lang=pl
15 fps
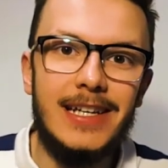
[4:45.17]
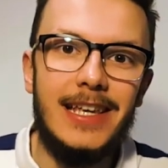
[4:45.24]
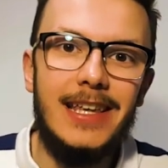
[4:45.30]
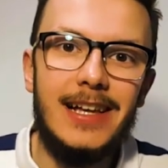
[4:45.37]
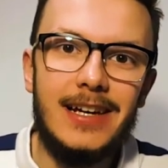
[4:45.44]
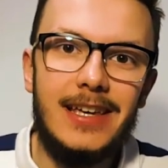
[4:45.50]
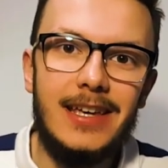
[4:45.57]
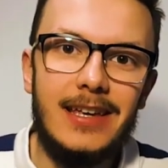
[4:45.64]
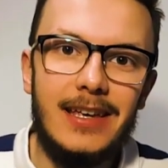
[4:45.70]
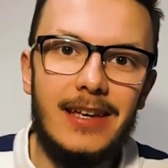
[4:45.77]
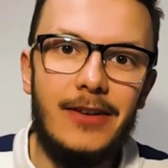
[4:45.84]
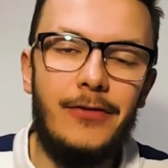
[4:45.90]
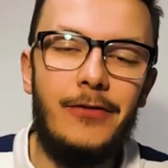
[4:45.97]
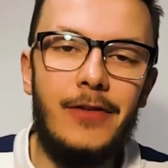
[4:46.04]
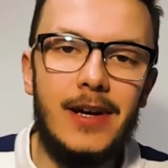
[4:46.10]
jakie
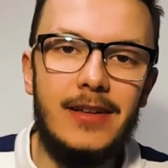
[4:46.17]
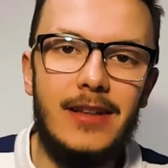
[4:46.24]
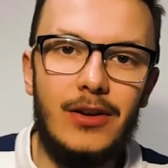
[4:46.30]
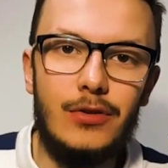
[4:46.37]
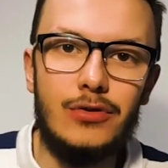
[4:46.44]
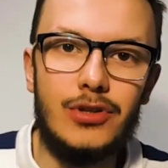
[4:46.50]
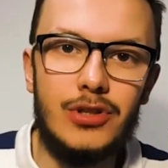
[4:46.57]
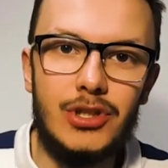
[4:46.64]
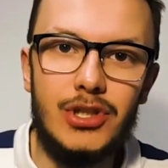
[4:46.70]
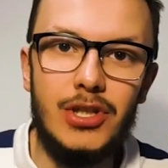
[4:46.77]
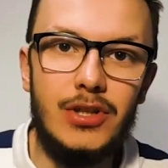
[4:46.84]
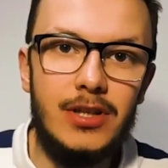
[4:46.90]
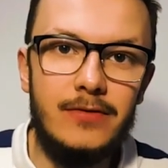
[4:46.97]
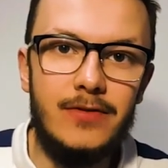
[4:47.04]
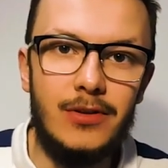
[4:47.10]
fajne korzyści
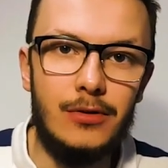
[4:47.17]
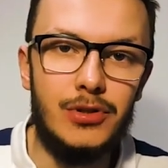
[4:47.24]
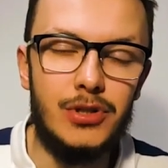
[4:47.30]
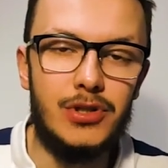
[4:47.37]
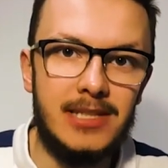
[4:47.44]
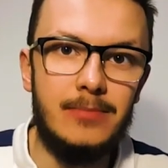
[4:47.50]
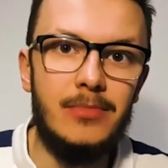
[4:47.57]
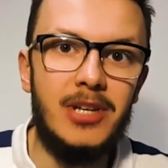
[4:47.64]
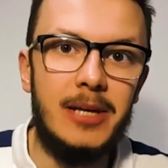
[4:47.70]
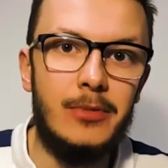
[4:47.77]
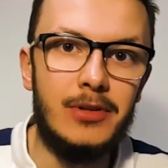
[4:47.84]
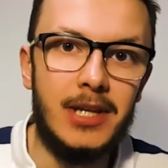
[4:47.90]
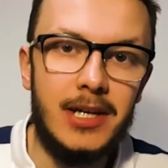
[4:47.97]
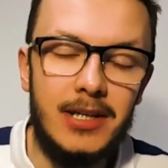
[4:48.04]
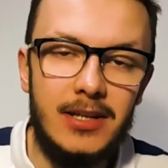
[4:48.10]
Ty wynosisz z
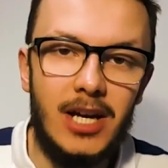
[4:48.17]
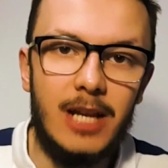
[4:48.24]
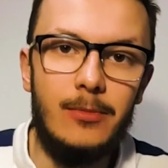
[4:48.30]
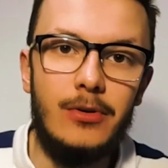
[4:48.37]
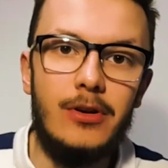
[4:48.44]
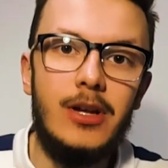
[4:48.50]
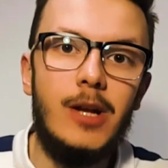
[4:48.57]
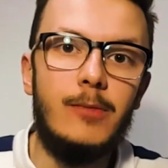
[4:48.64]
mnemotechnik albo